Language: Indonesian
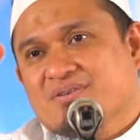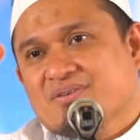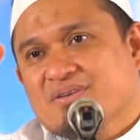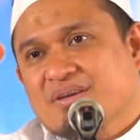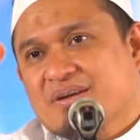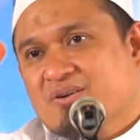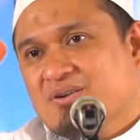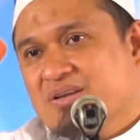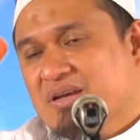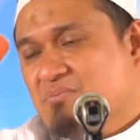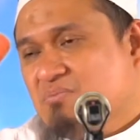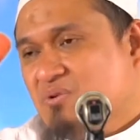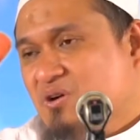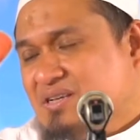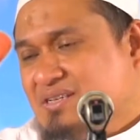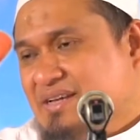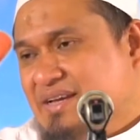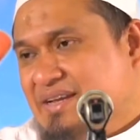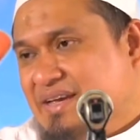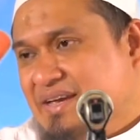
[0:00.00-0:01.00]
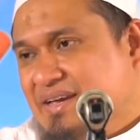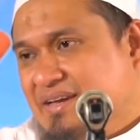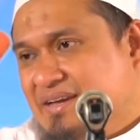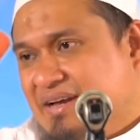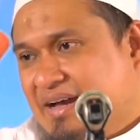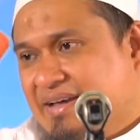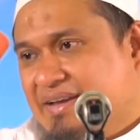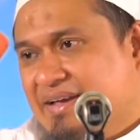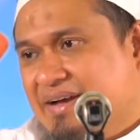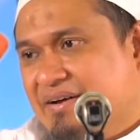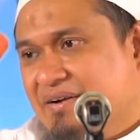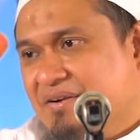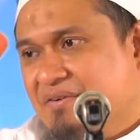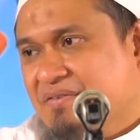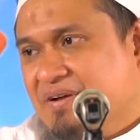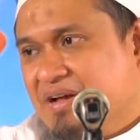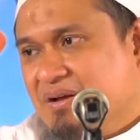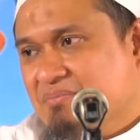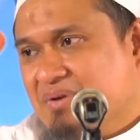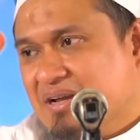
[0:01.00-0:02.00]
Ya, kalau dia puasa di hari
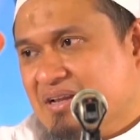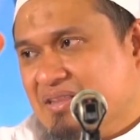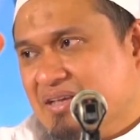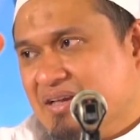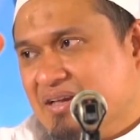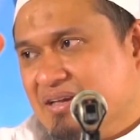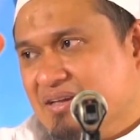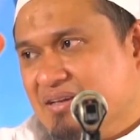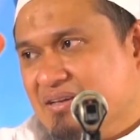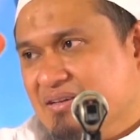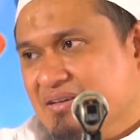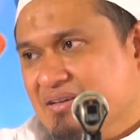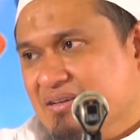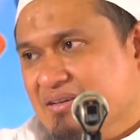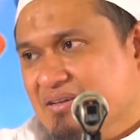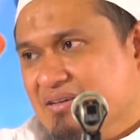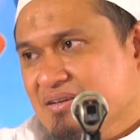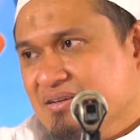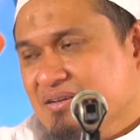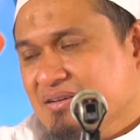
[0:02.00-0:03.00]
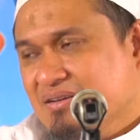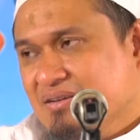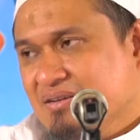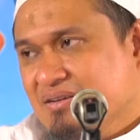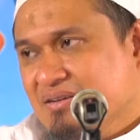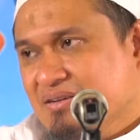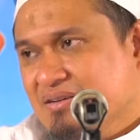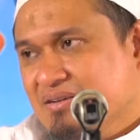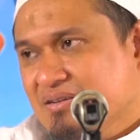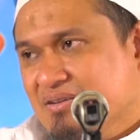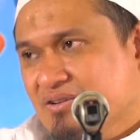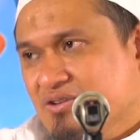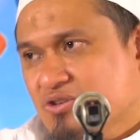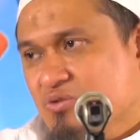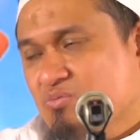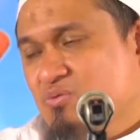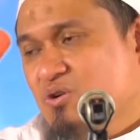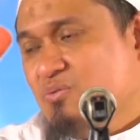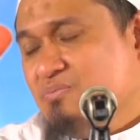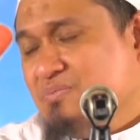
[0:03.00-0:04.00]
Arafah berarti
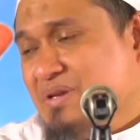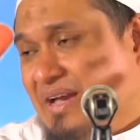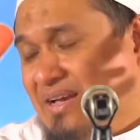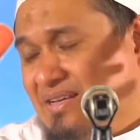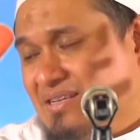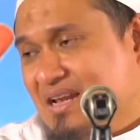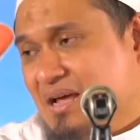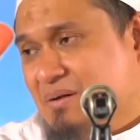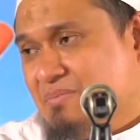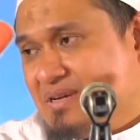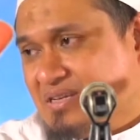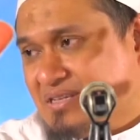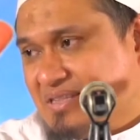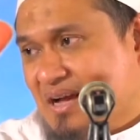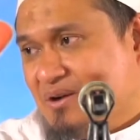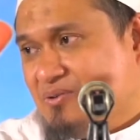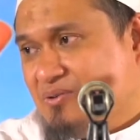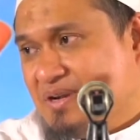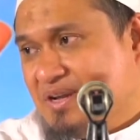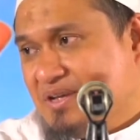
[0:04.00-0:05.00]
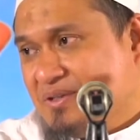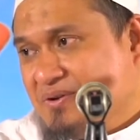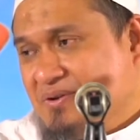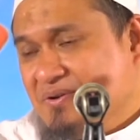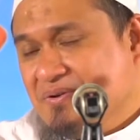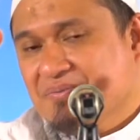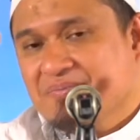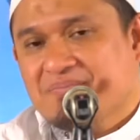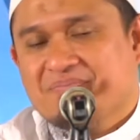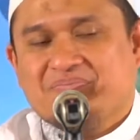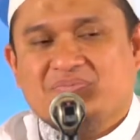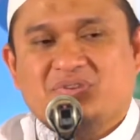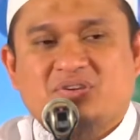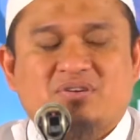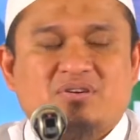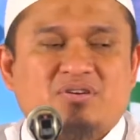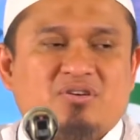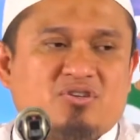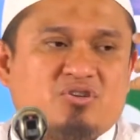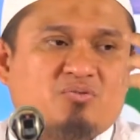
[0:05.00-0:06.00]
Sebelumnya selama setahun itu
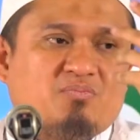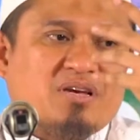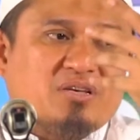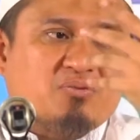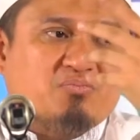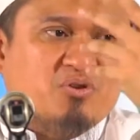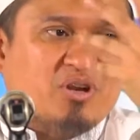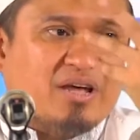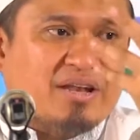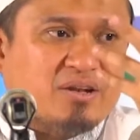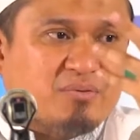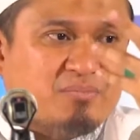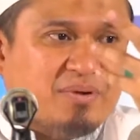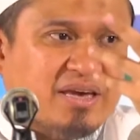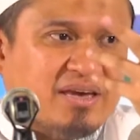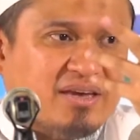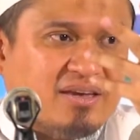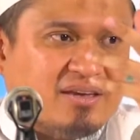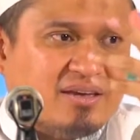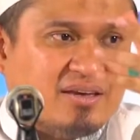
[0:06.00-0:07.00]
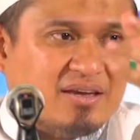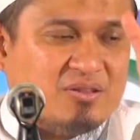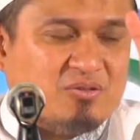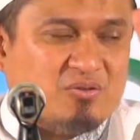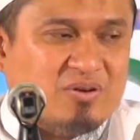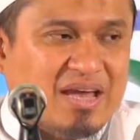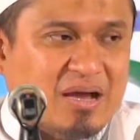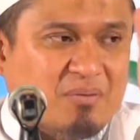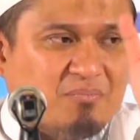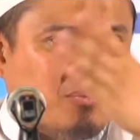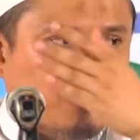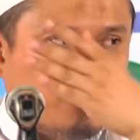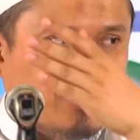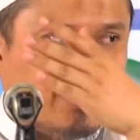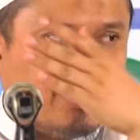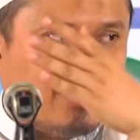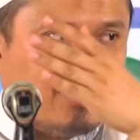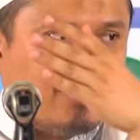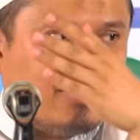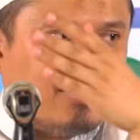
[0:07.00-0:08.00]
11 bulan lebih itu diampuni.